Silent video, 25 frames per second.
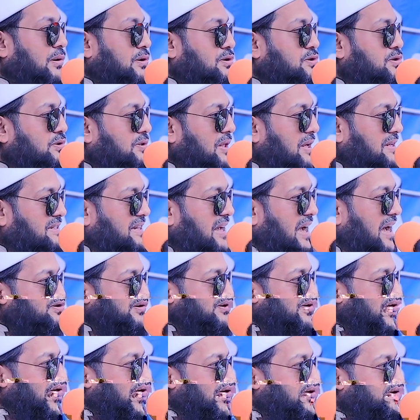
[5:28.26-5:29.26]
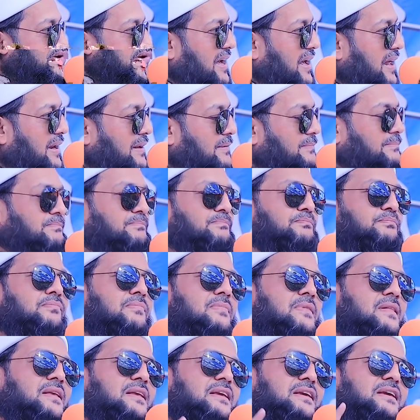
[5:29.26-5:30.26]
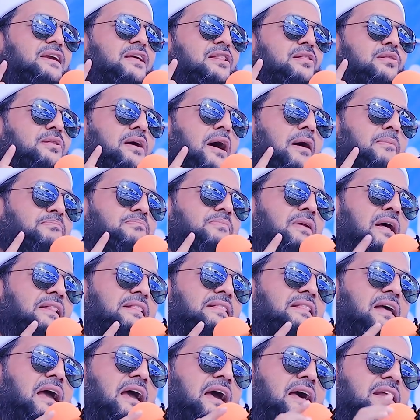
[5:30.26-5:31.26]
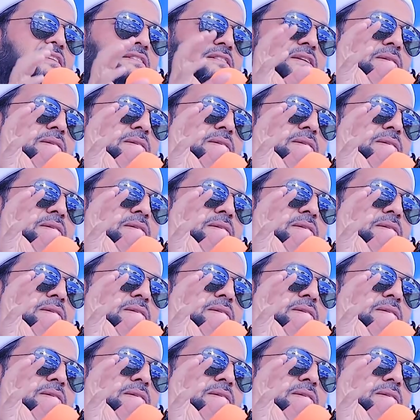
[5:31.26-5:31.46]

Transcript: ওষুধ আছে হাজার হাজার কিন্তু আপনার দেহের